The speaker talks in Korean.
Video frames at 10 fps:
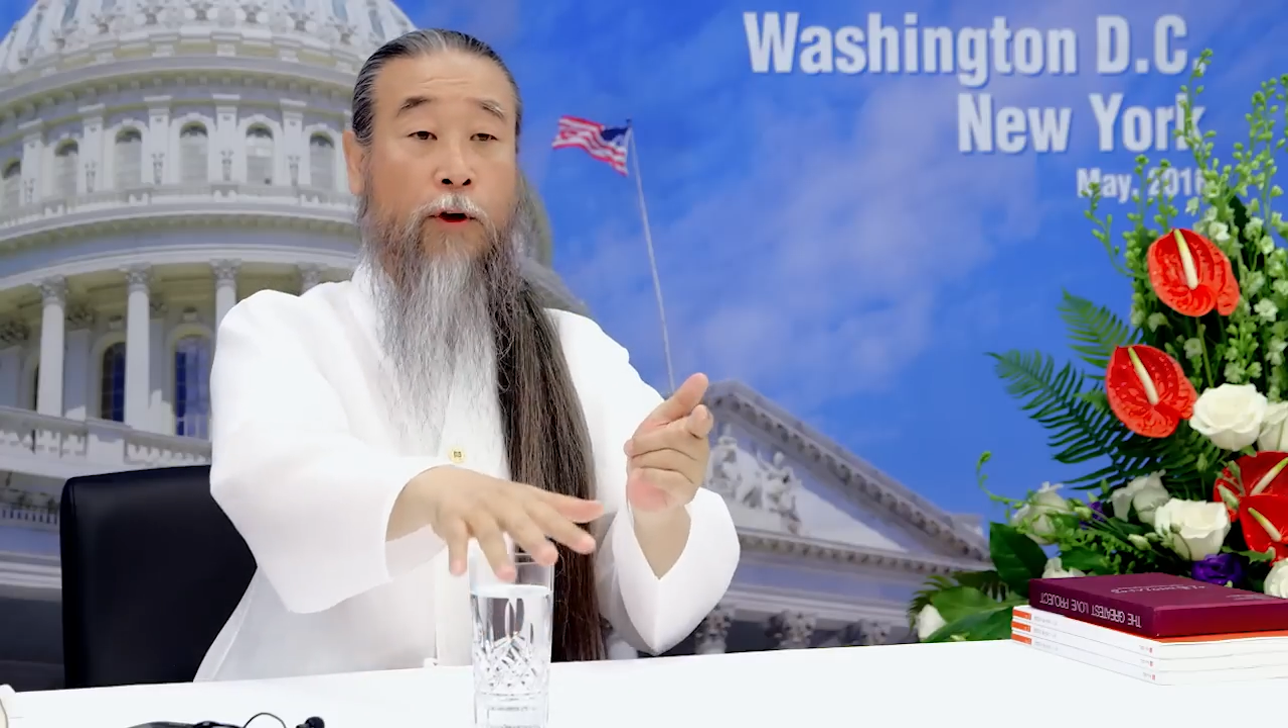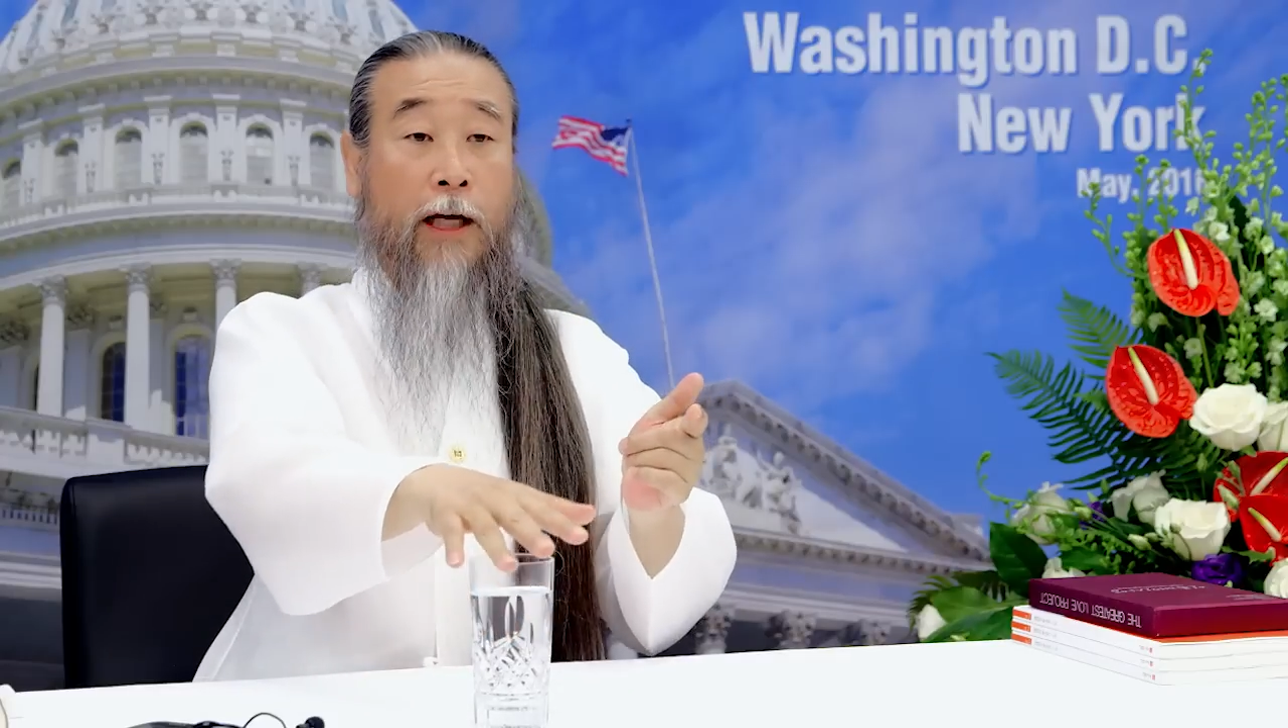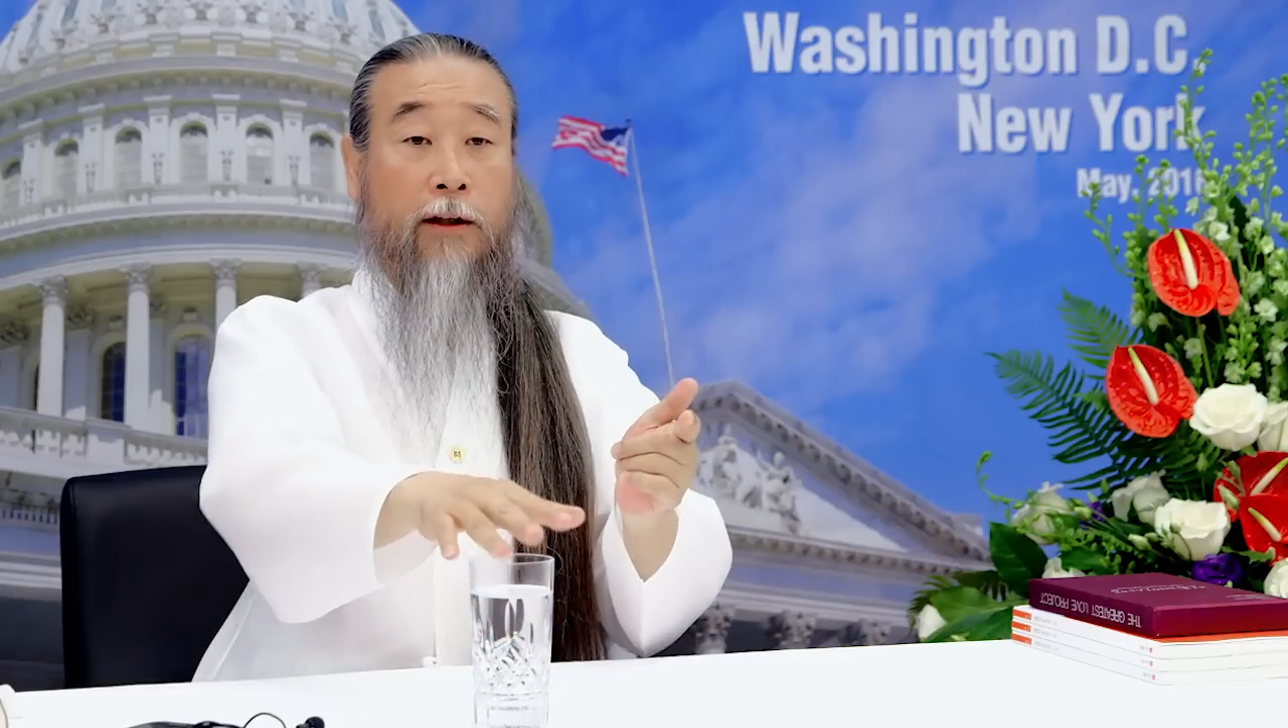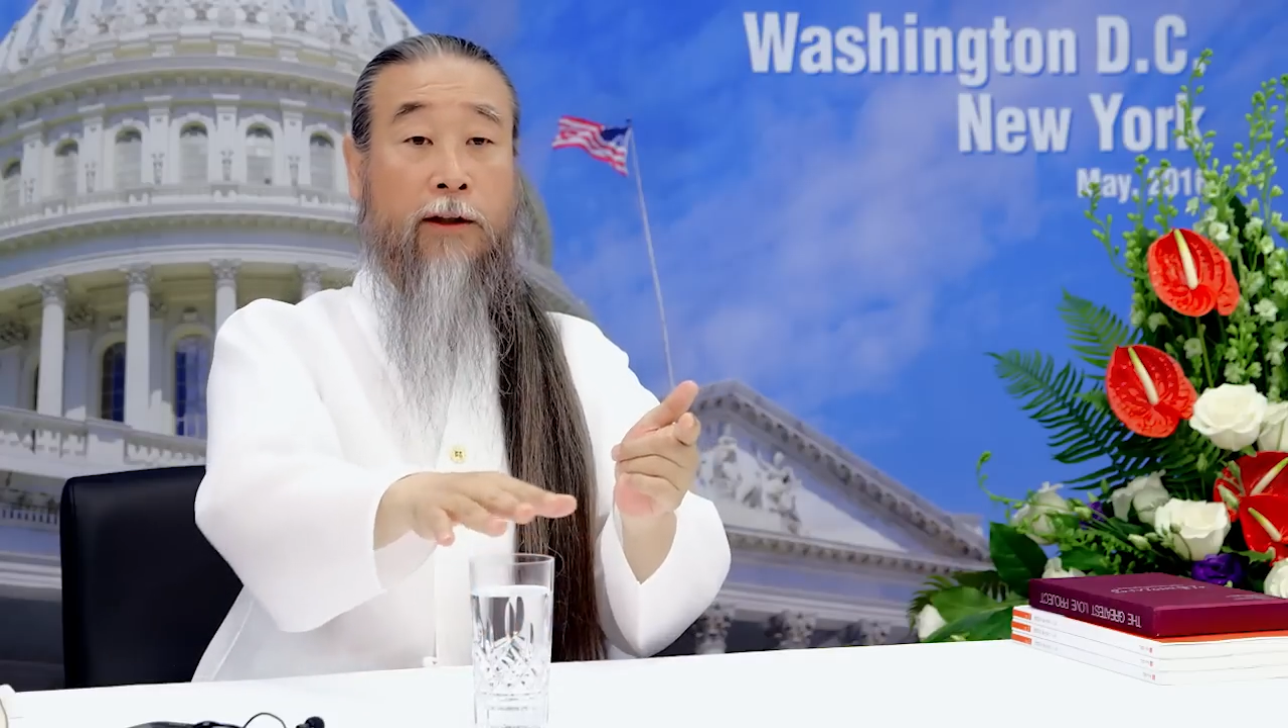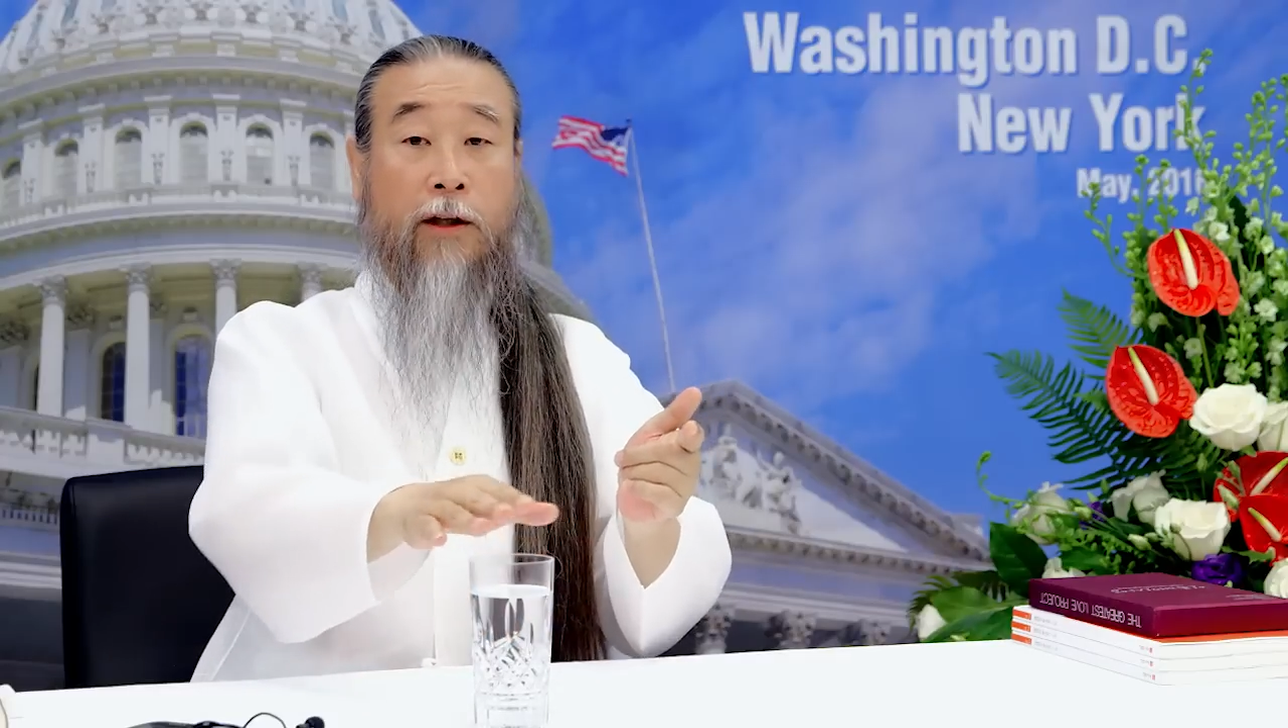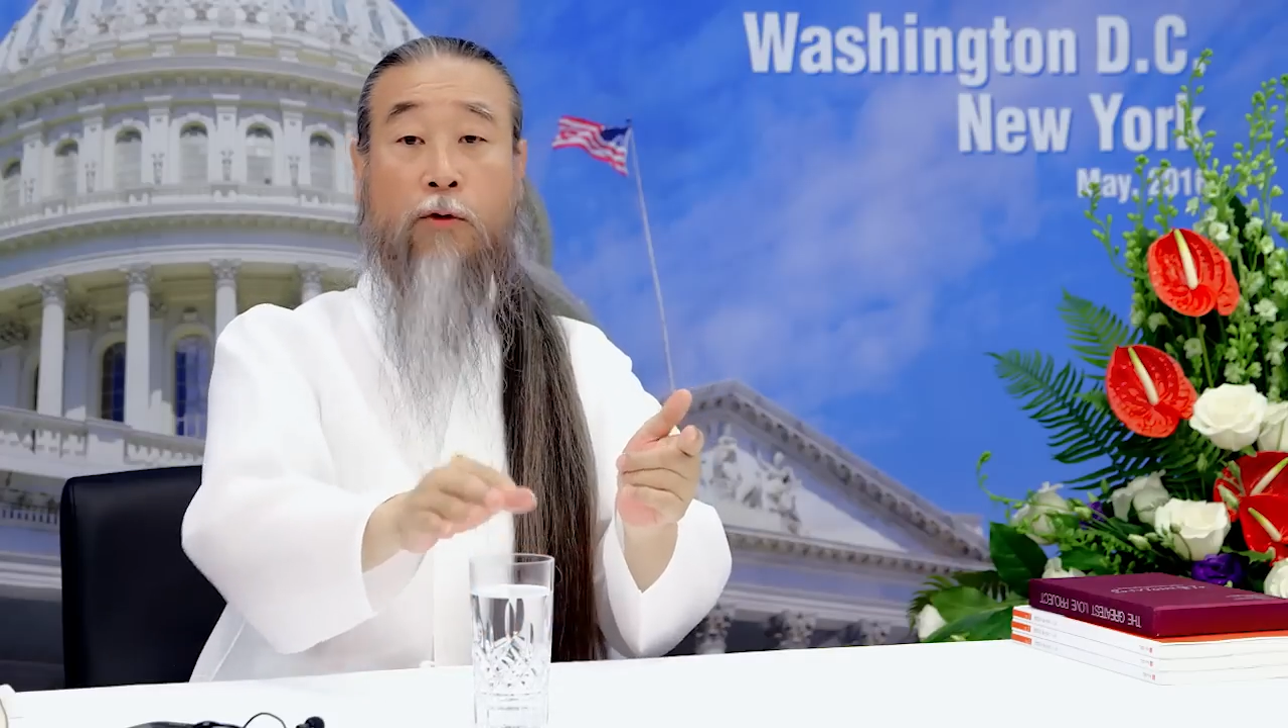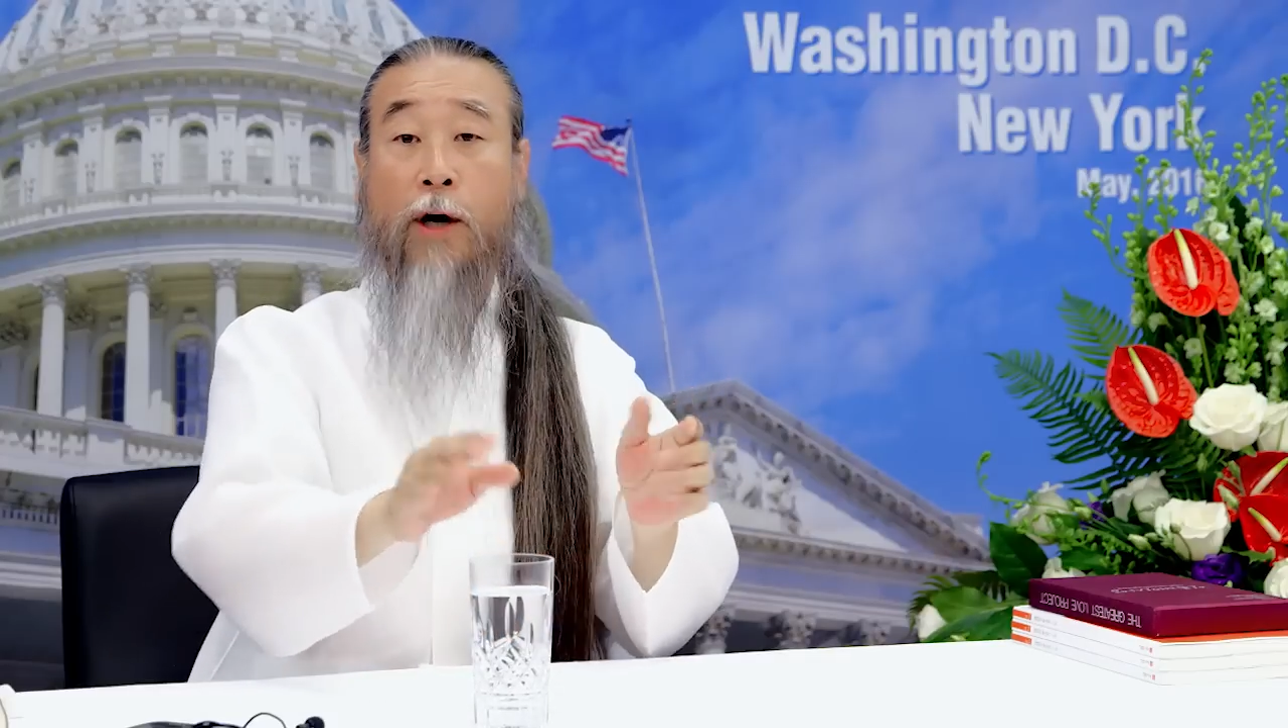가르친다고